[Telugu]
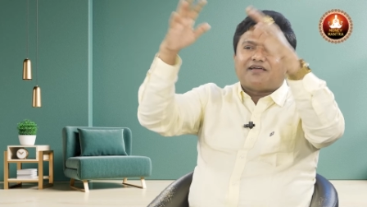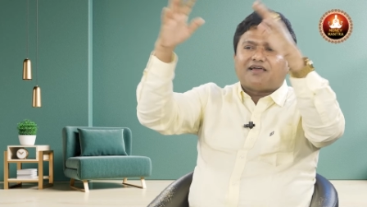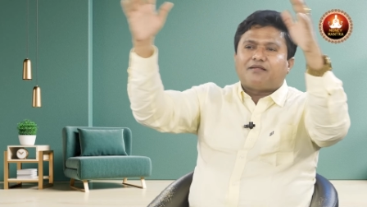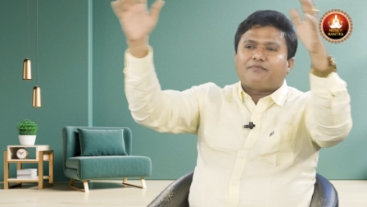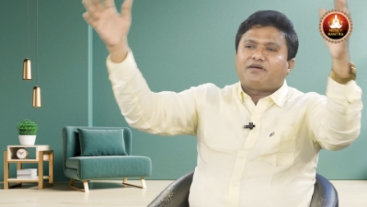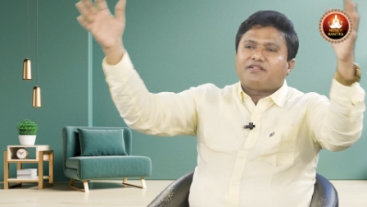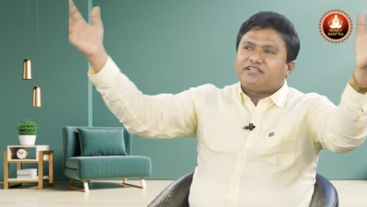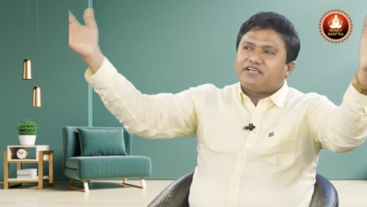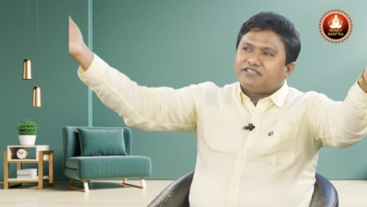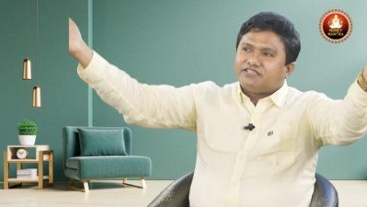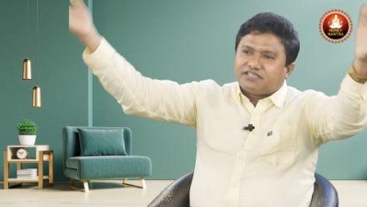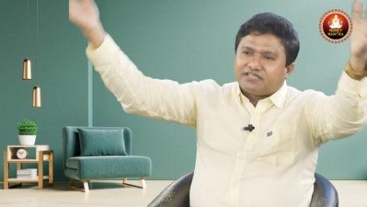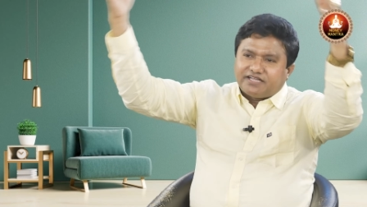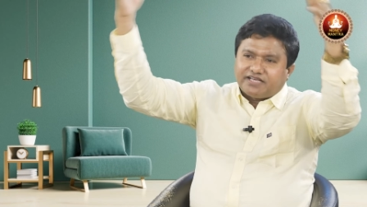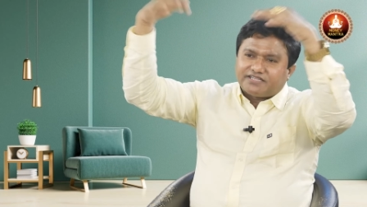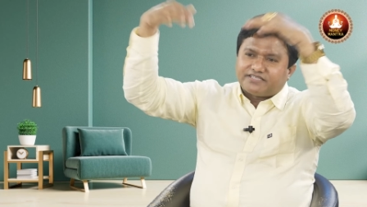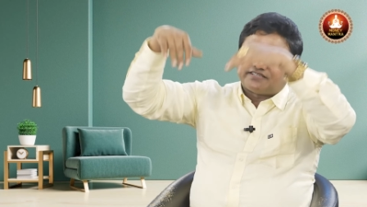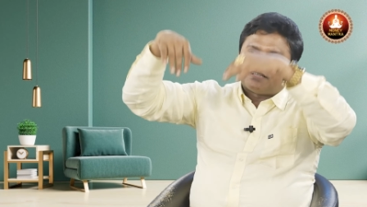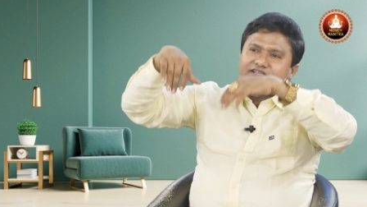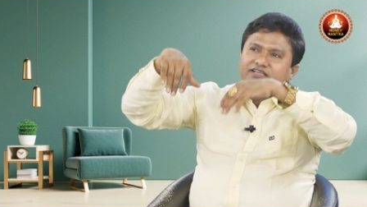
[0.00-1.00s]
వేల మంది
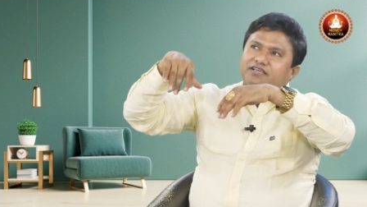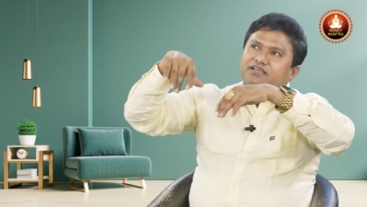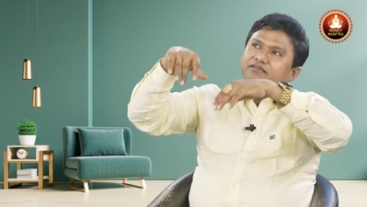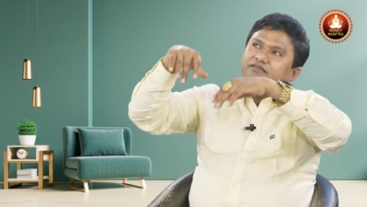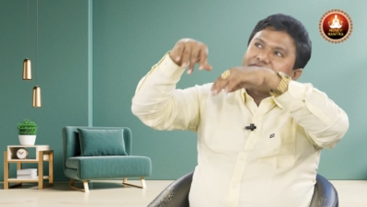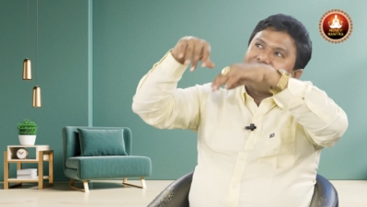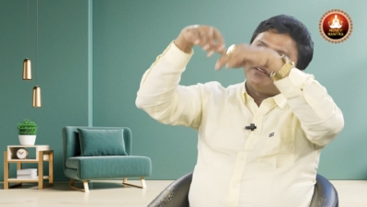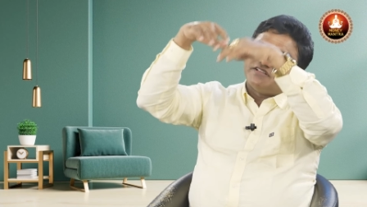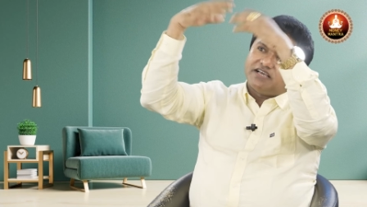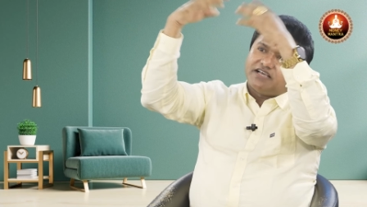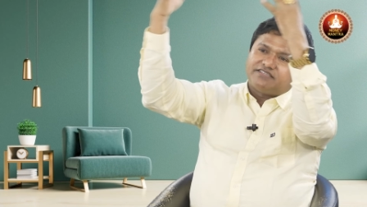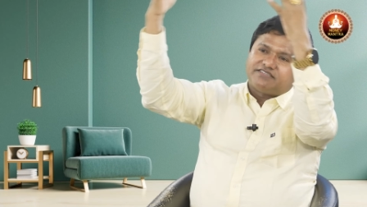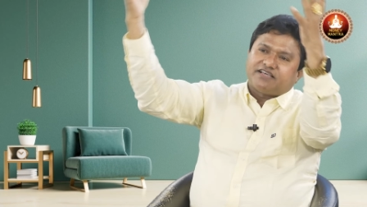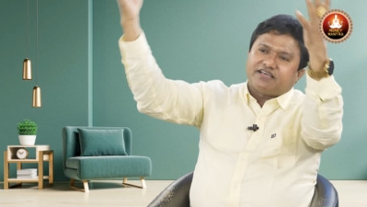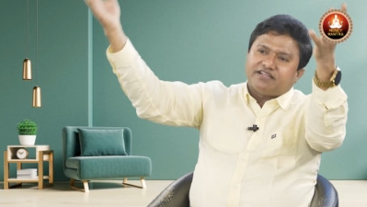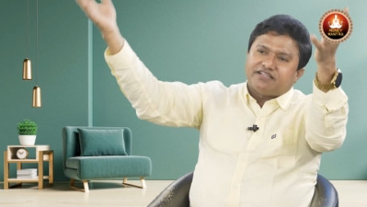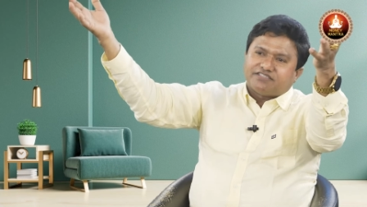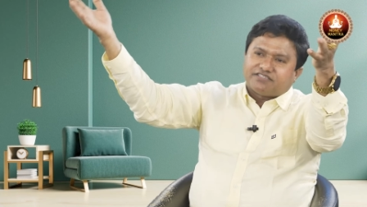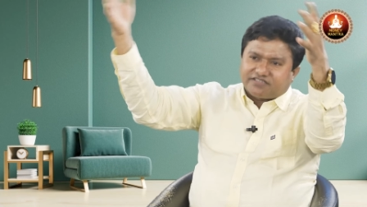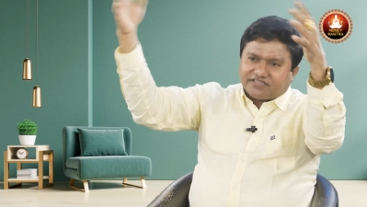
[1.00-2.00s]
ఇంజనీర్స్ని
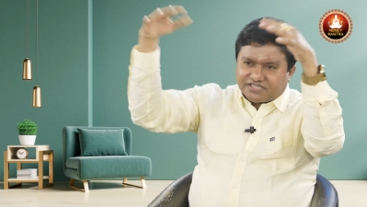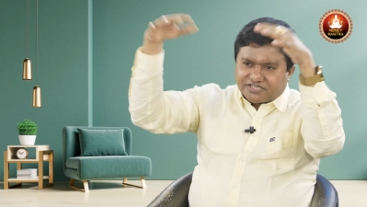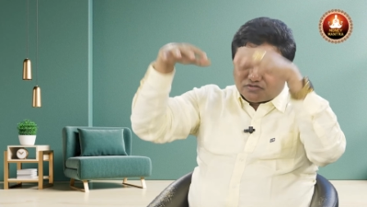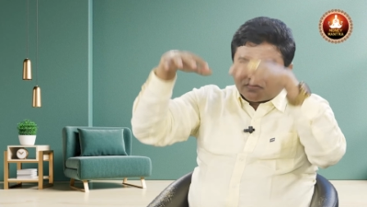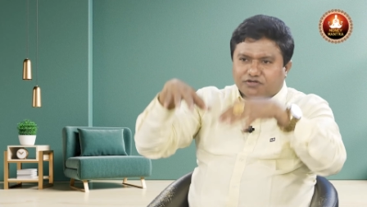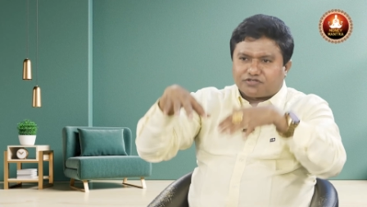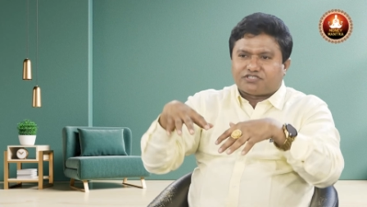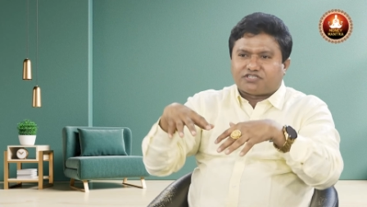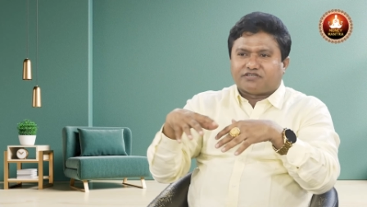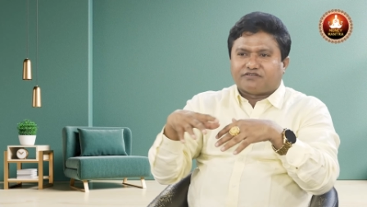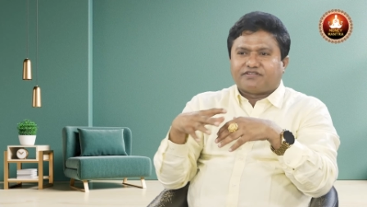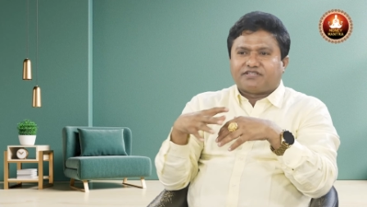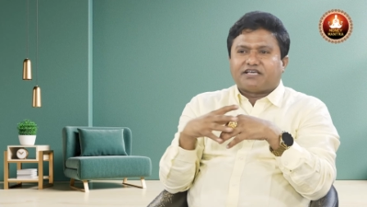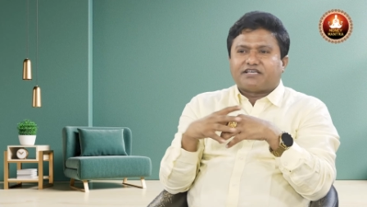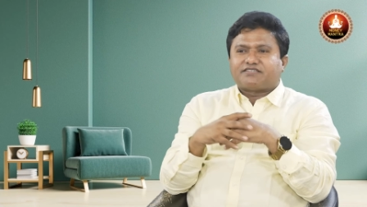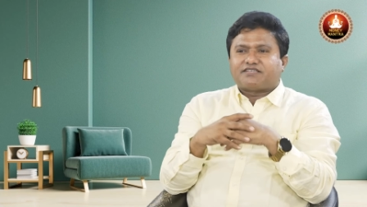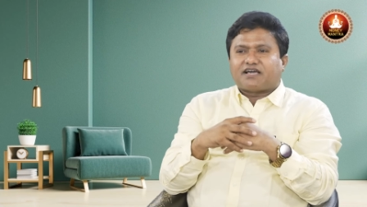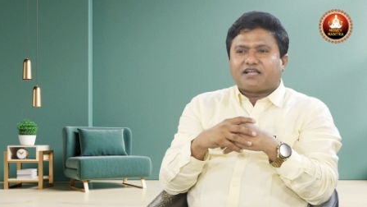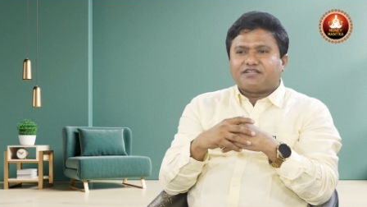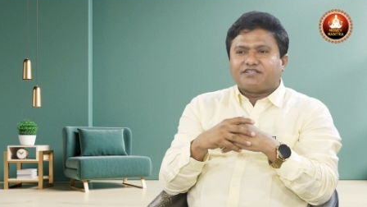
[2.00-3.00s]
విదేశీయుల నుంచి తీసుకొచ్చి
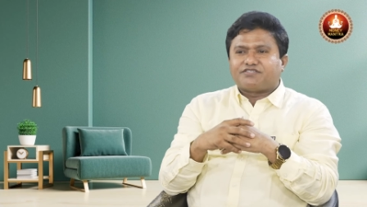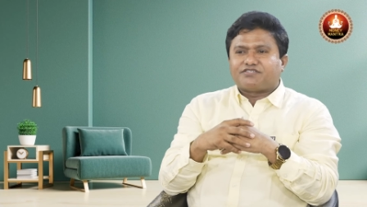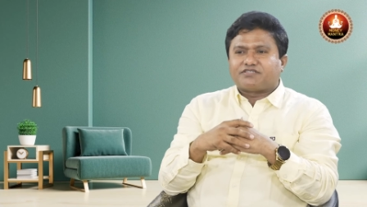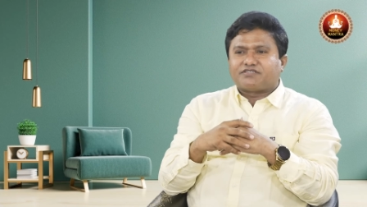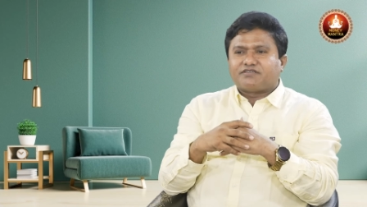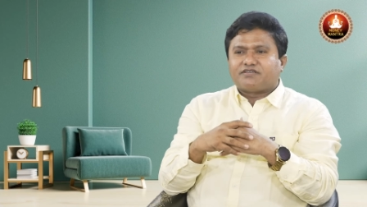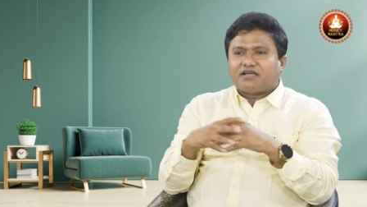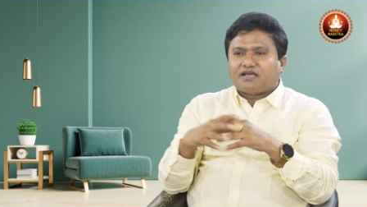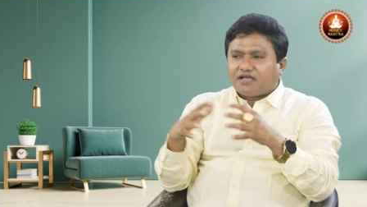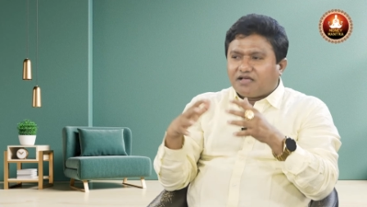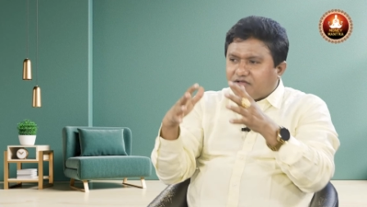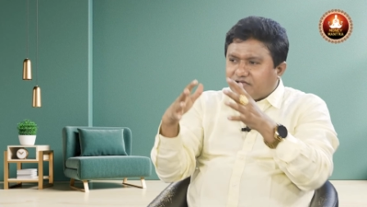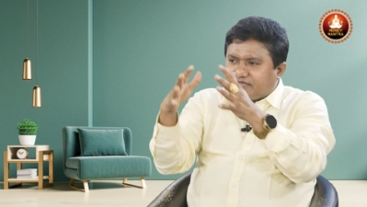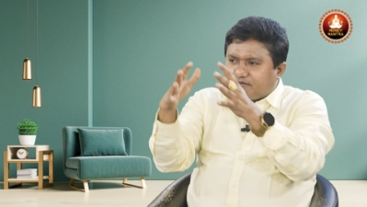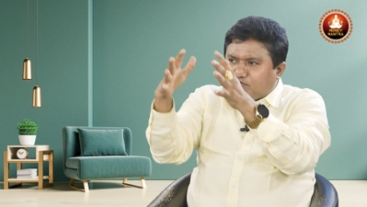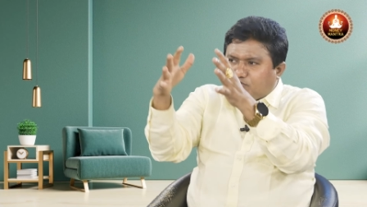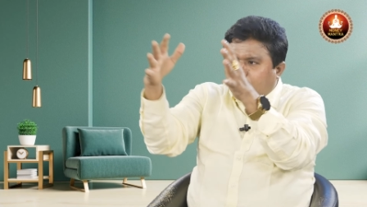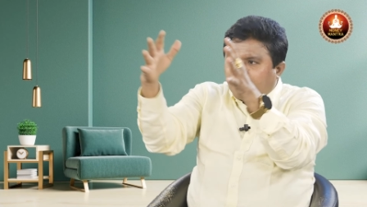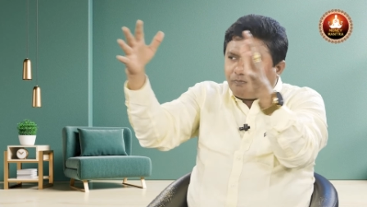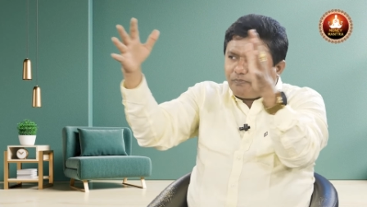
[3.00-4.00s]
విదేశాల నుంచి
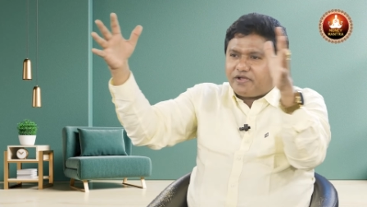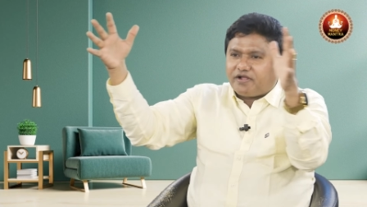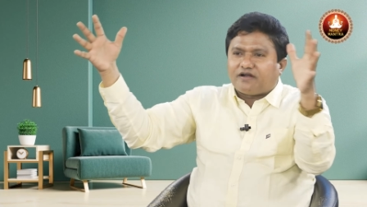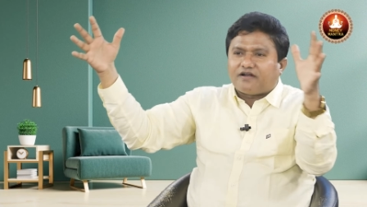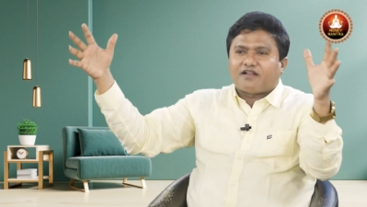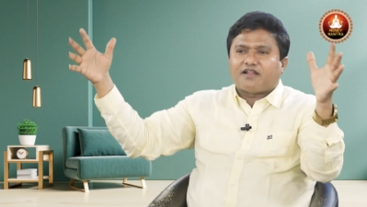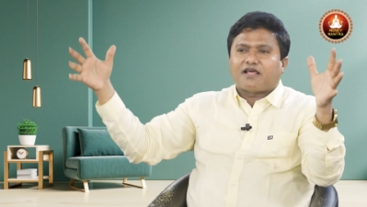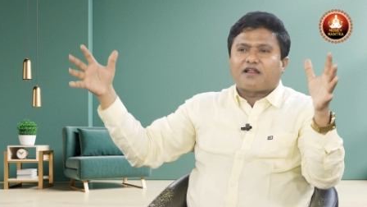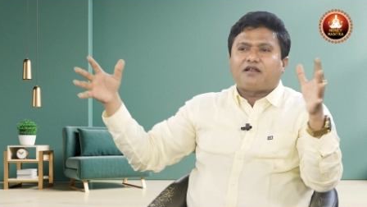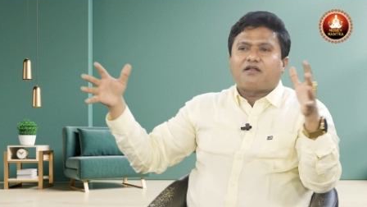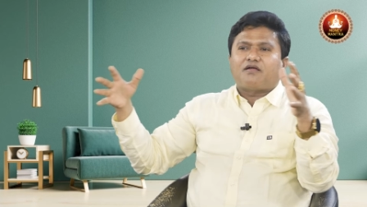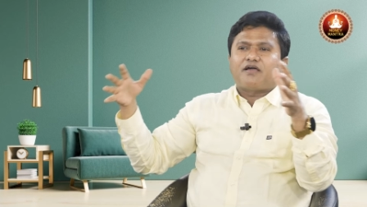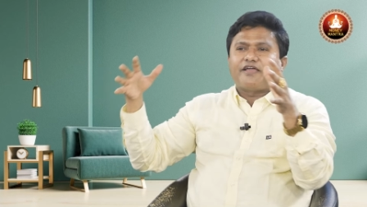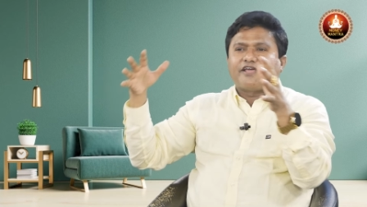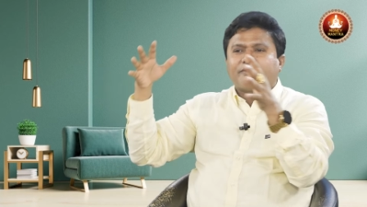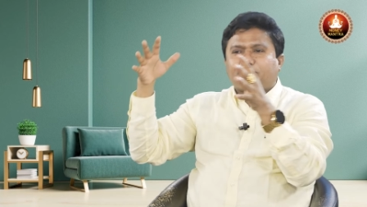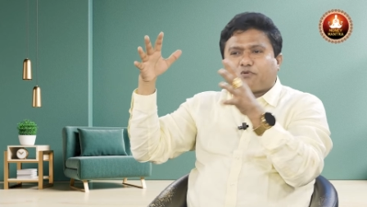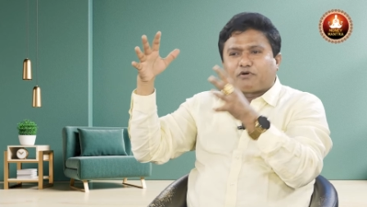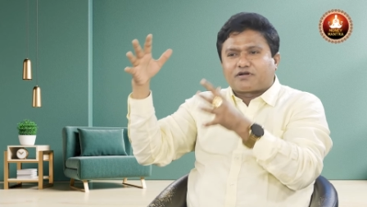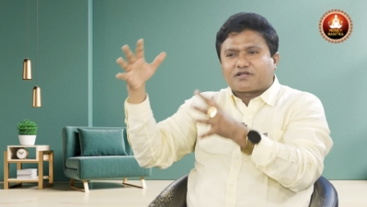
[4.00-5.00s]
ముప్పై ఏడు నెలల్లో
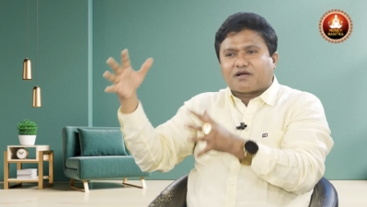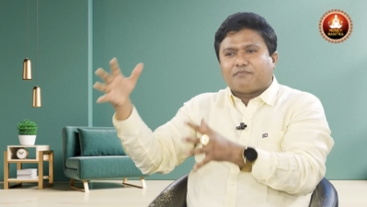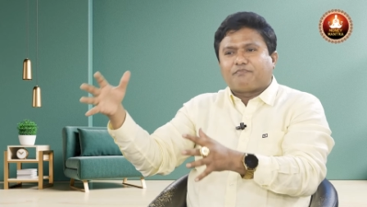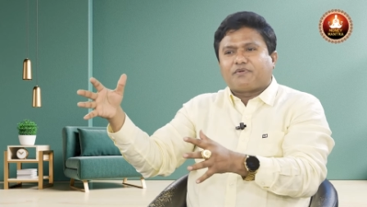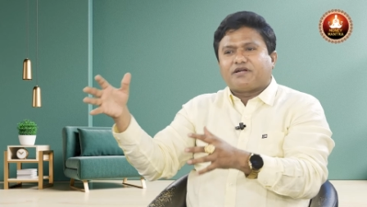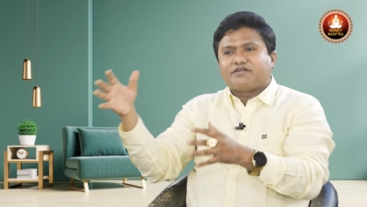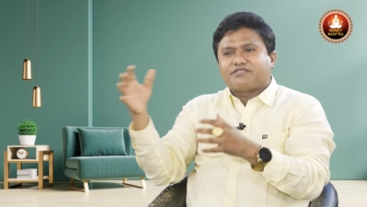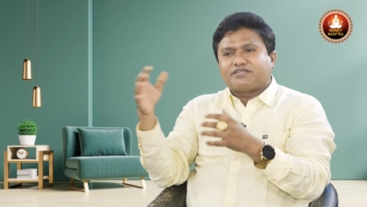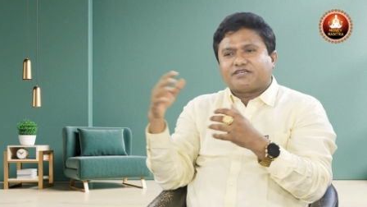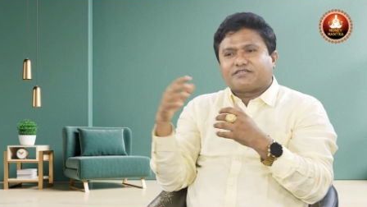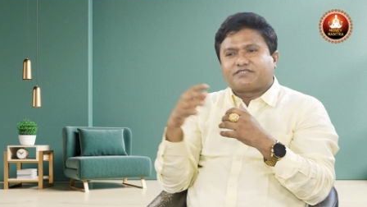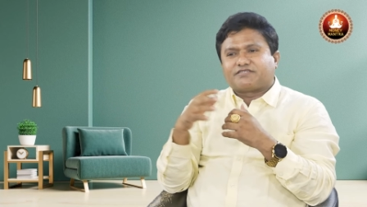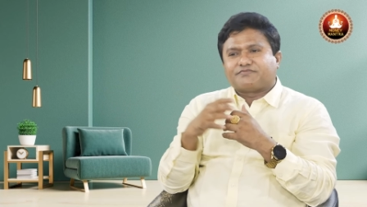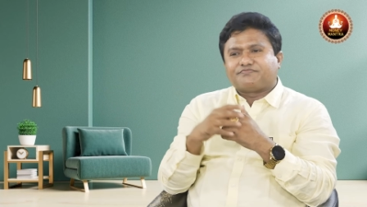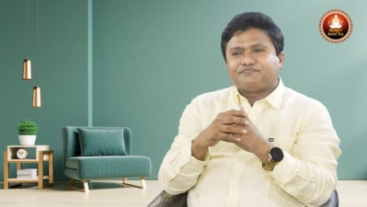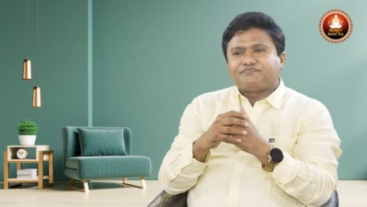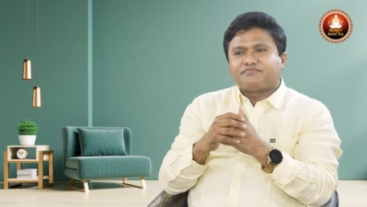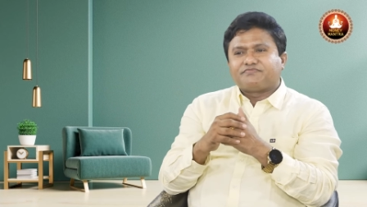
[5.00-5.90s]
ఎయిర్పోర్ట్ కంప్లీట్ చేసి